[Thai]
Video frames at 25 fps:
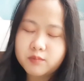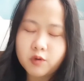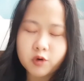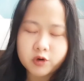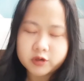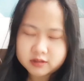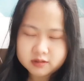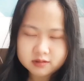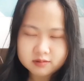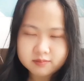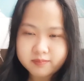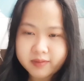หม
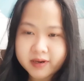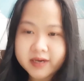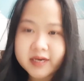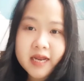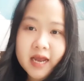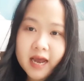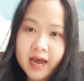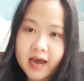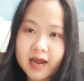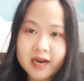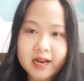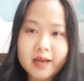ดปัญ
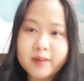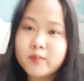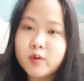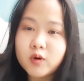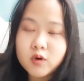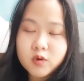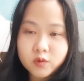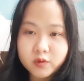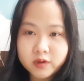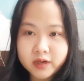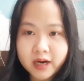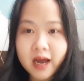ญาและห
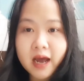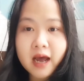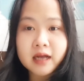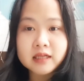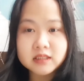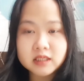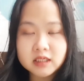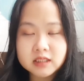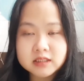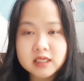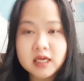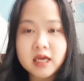มดหนทาง
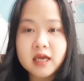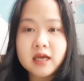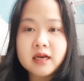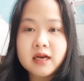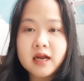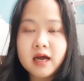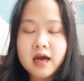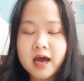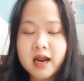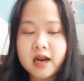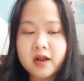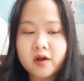จริ
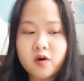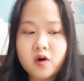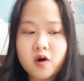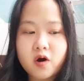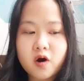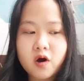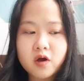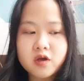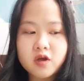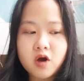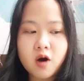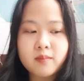งๆนะคะแล้ว
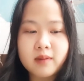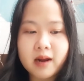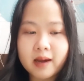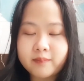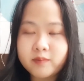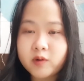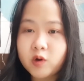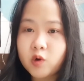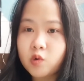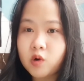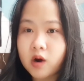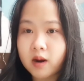ก็ยอม
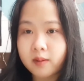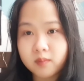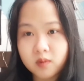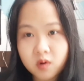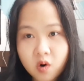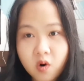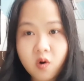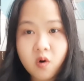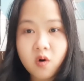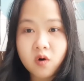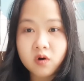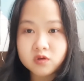รับในความ
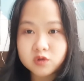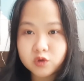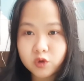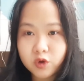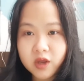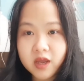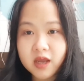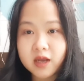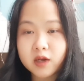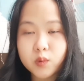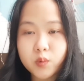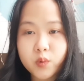โง่ของ
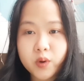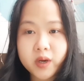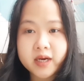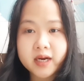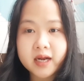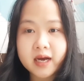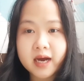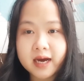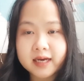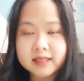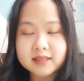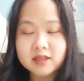ตัวเองด้วย
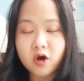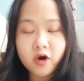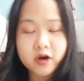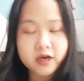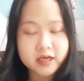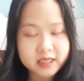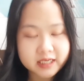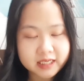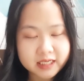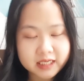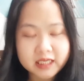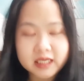นะคะตอ
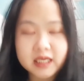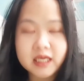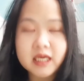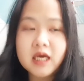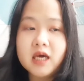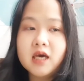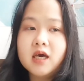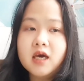นนี้